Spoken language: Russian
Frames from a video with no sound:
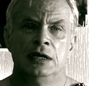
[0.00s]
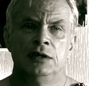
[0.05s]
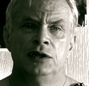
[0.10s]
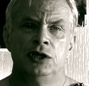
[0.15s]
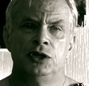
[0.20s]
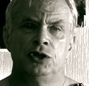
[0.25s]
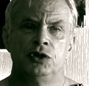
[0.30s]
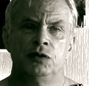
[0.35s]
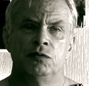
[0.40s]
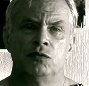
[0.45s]

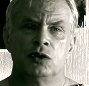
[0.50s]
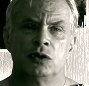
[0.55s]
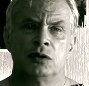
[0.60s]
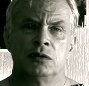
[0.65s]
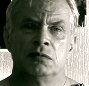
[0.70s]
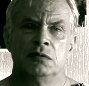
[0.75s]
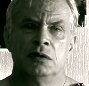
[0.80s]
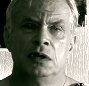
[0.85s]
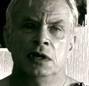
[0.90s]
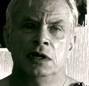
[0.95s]
Ничего,
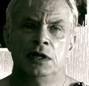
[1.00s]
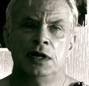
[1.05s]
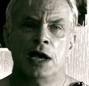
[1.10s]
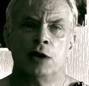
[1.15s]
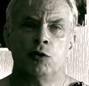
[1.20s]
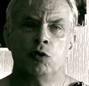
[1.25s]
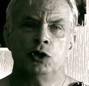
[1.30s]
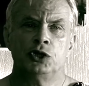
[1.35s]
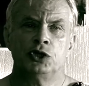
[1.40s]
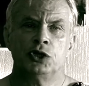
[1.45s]
не
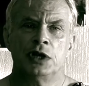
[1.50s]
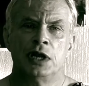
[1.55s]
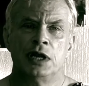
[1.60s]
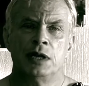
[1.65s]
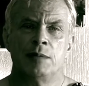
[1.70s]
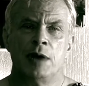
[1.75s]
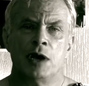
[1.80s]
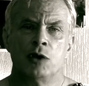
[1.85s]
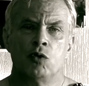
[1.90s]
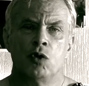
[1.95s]
окончено,
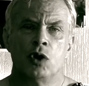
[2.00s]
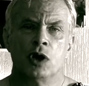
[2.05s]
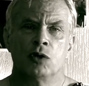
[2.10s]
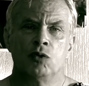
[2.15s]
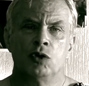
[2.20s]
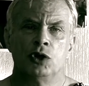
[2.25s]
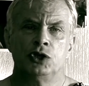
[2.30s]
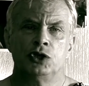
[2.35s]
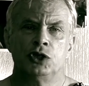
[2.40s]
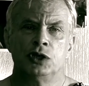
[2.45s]
не могу
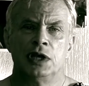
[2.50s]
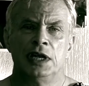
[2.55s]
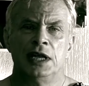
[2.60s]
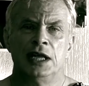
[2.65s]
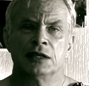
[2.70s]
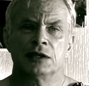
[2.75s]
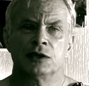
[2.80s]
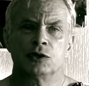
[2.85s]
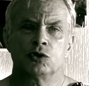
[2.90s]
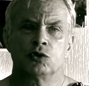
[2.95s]
окончить,
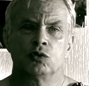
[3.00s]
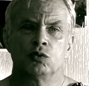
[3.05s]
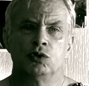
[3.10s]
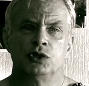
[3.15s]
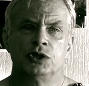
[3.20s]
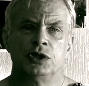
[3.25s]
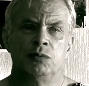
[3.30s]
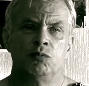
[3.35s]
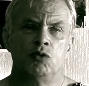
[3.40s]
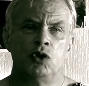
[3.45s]
лето жду,
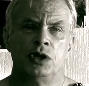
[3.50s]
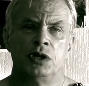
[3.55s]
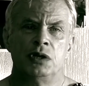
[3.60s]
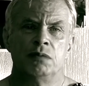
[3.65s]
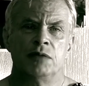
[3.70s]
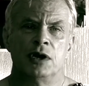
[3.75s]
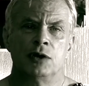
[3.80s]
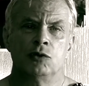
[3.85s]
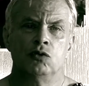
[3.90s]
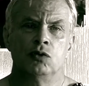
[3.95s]
зимой не
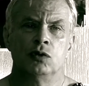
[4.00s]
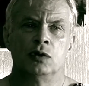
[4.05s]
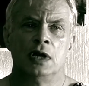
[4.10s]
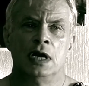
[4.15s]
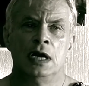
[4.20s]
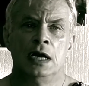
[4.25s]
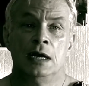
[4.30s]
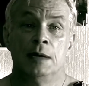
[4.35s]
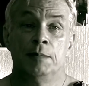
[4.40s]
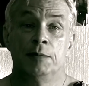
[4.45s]
могу.
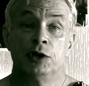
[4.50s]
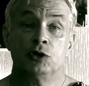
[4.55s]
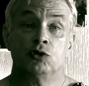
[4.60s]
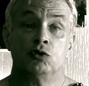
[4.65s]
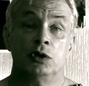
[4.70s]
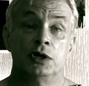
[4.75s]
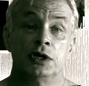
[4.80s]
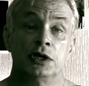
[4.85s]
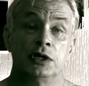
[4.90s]
Пришел